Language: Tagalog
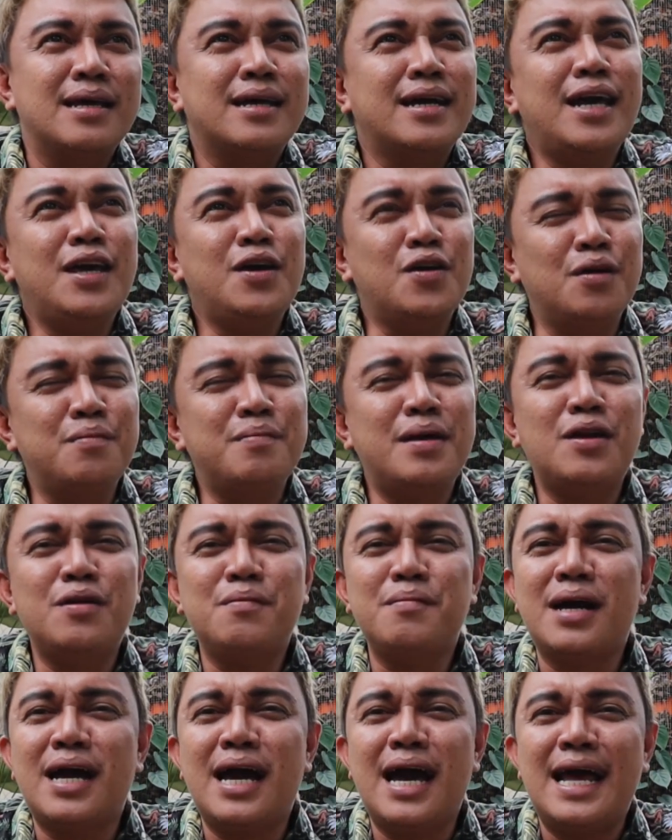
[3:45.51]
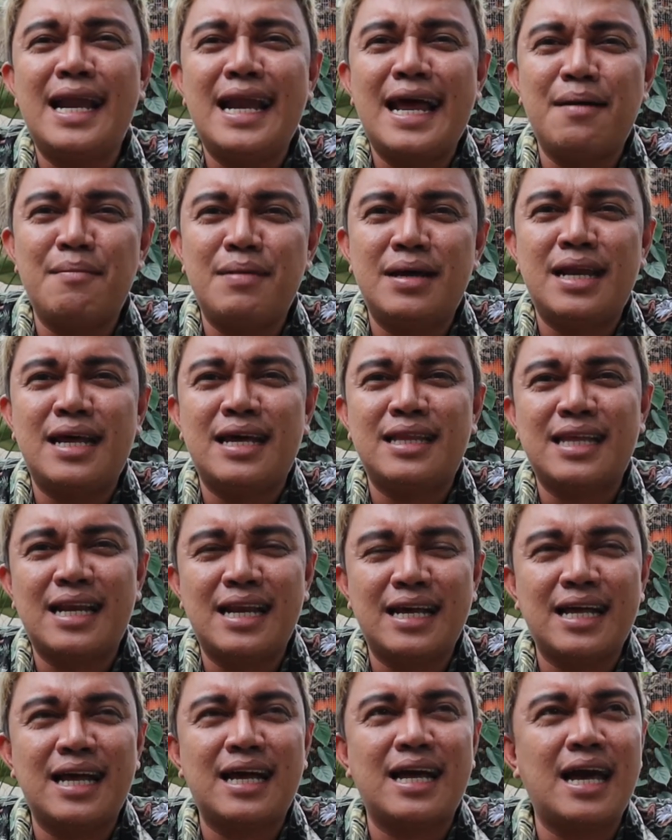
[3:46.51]
Ngayon, merong mga halaman na
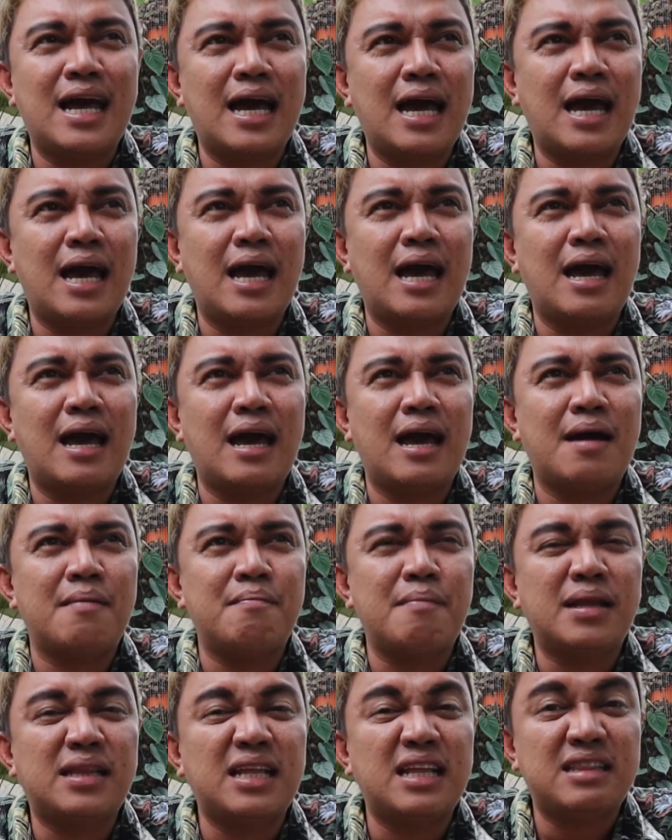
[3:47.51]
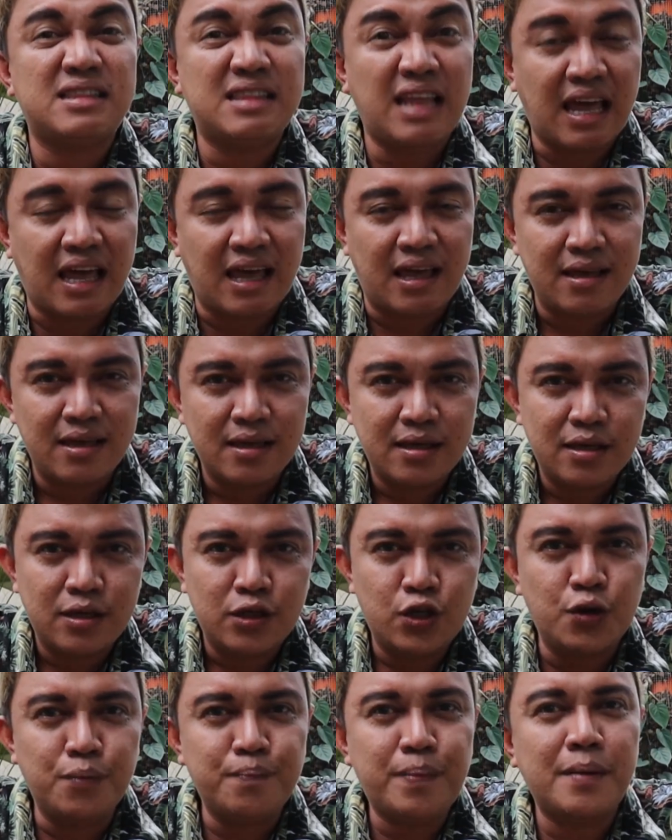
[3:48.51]
talagang uh, matindi
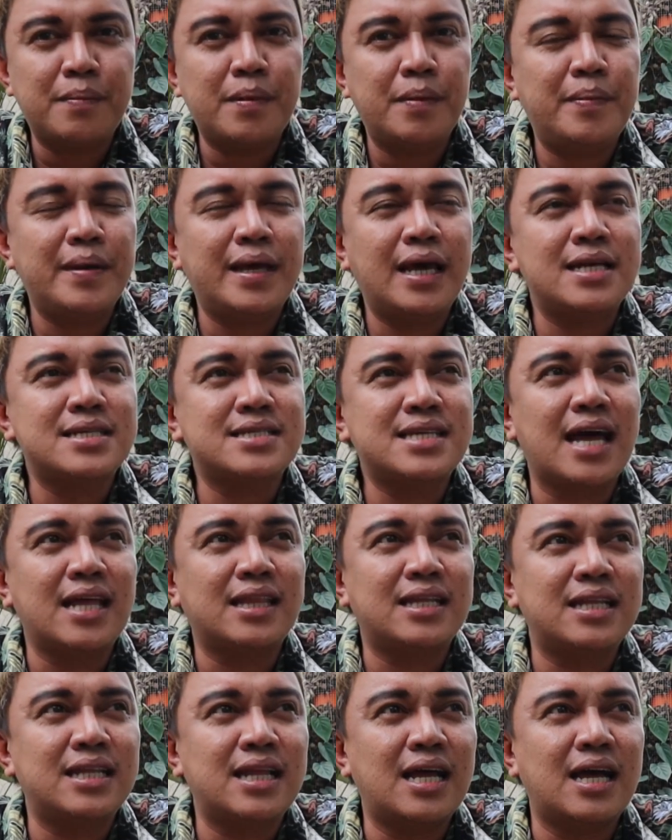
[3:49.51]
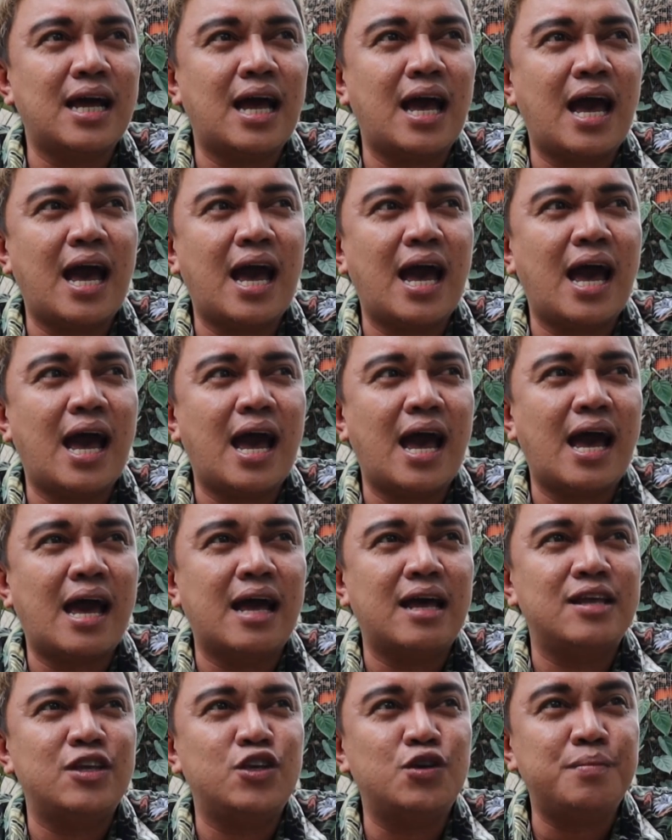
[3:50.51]
yung pagbibigay sa atin ng
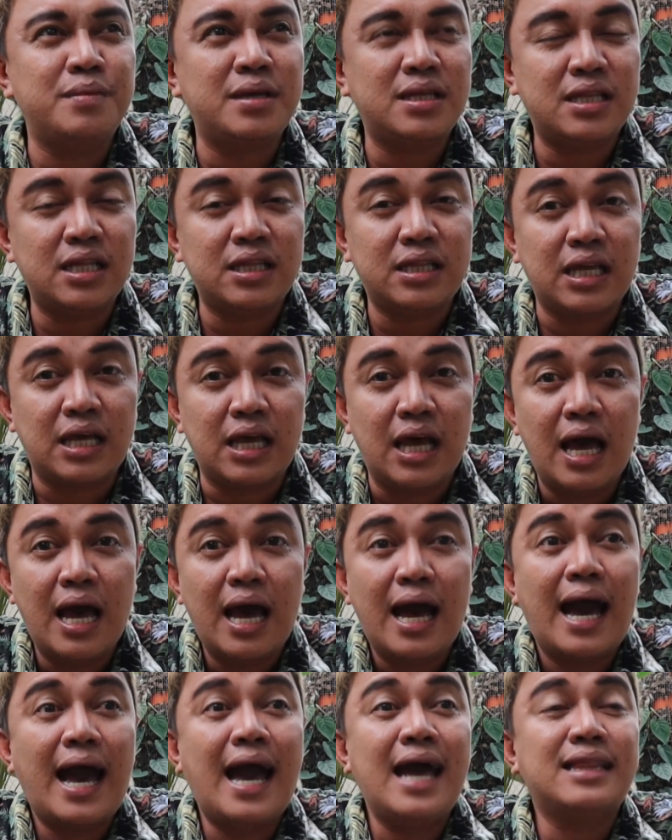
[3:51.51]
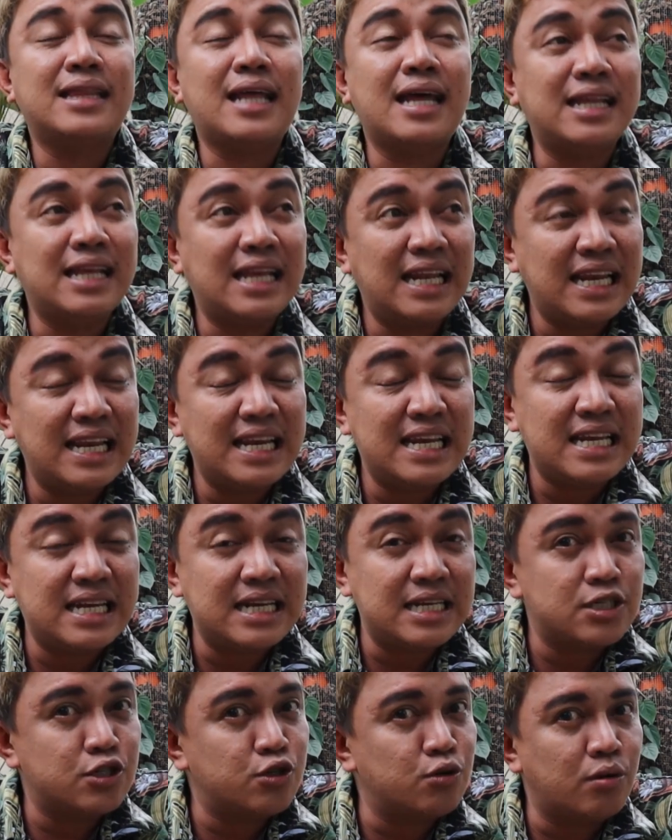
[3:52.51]
uh, humidity at uh,
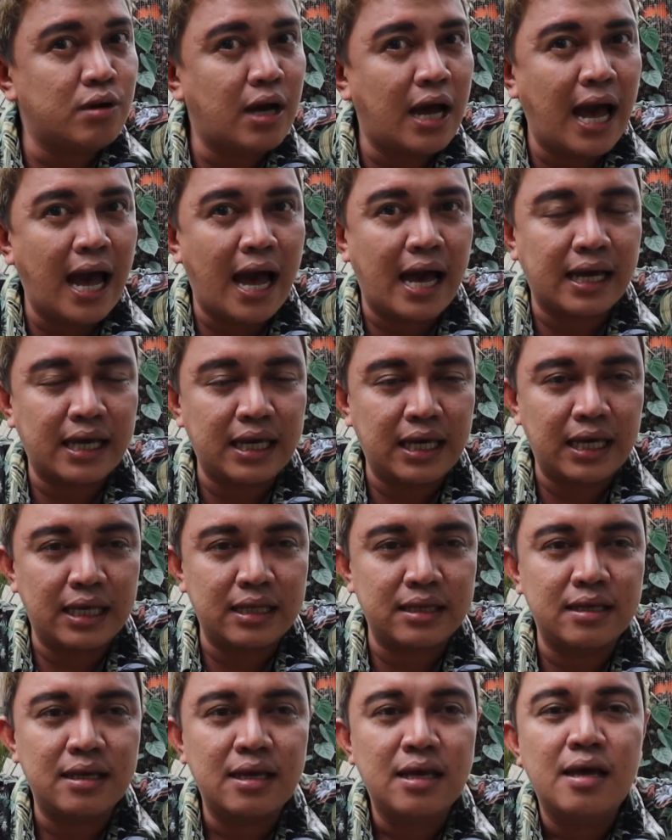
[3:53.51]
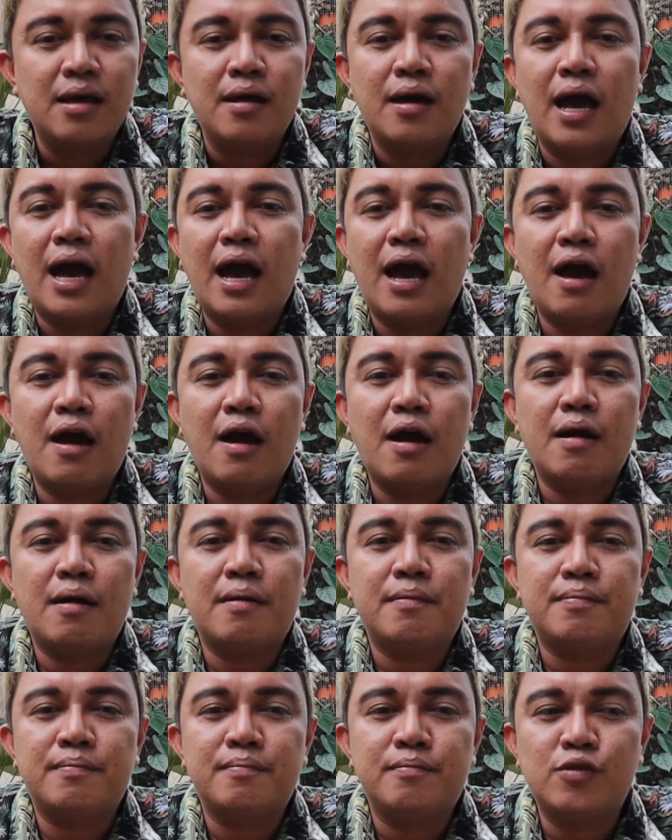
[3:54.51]
nililinis yung hangin
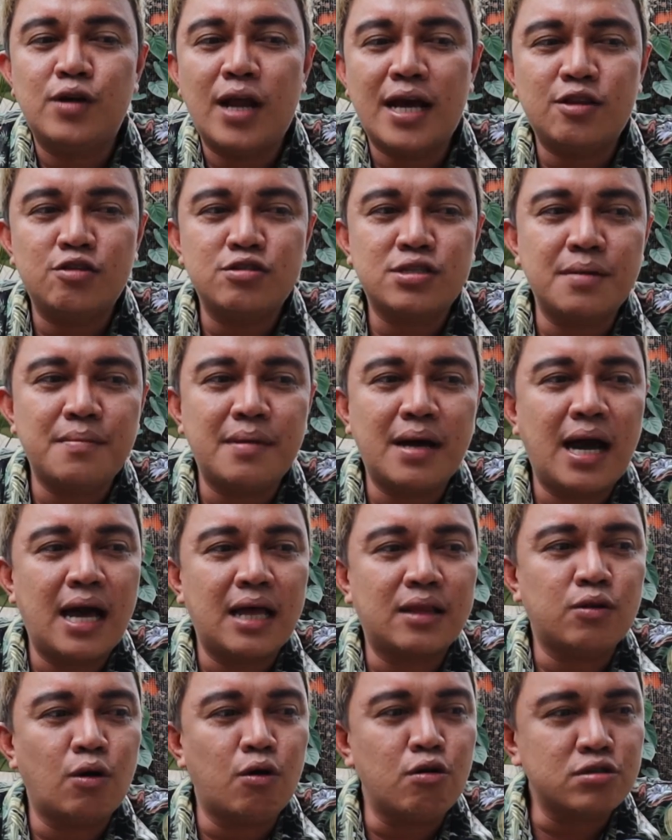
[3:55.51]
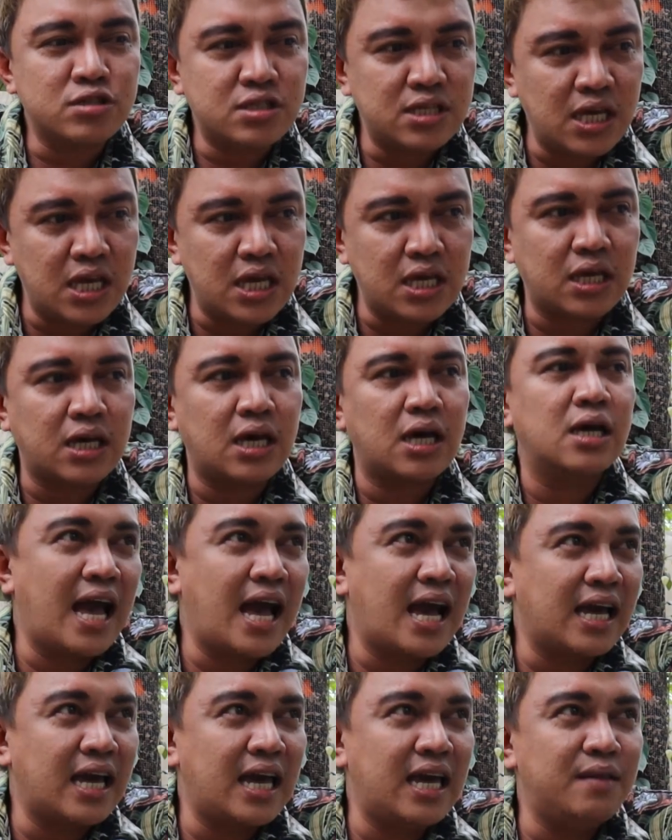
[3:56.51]
uh, mula doon sa mga toxic
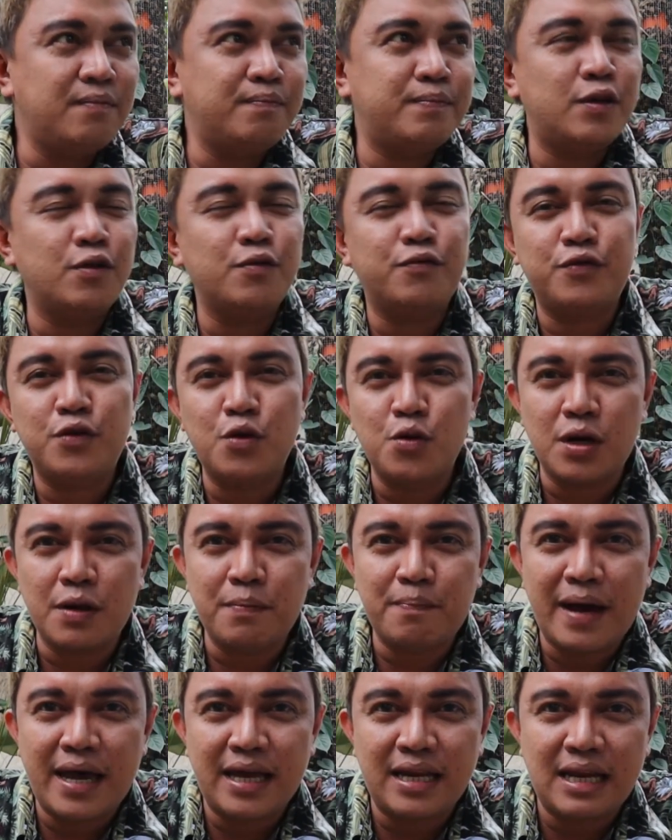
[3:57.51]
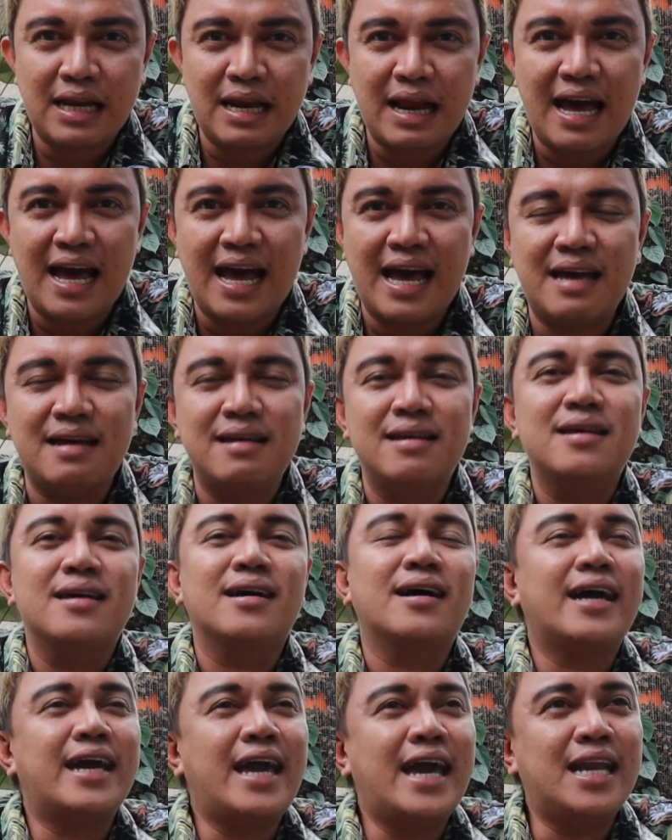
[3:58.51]
hangin, pinupurify nila
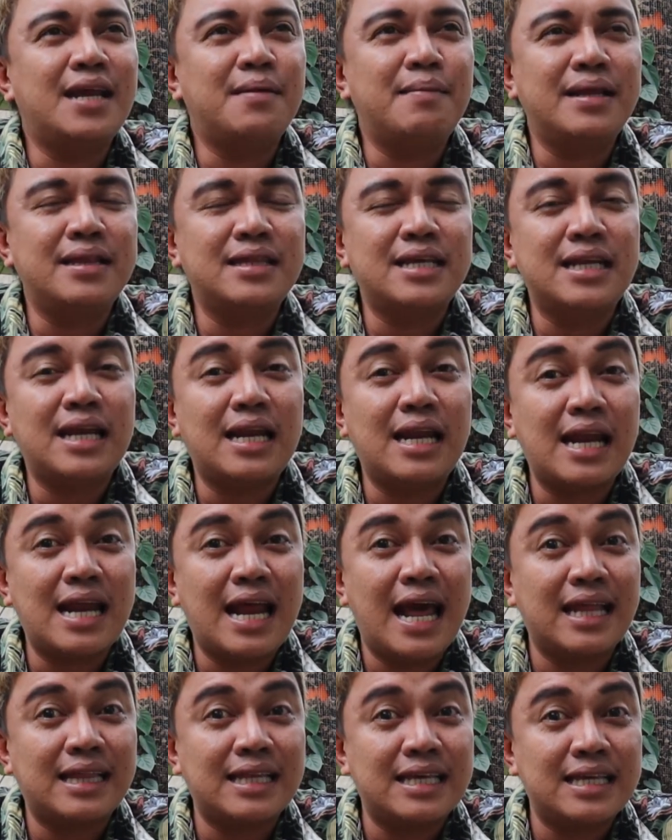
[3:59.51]
kaya naman tingnan na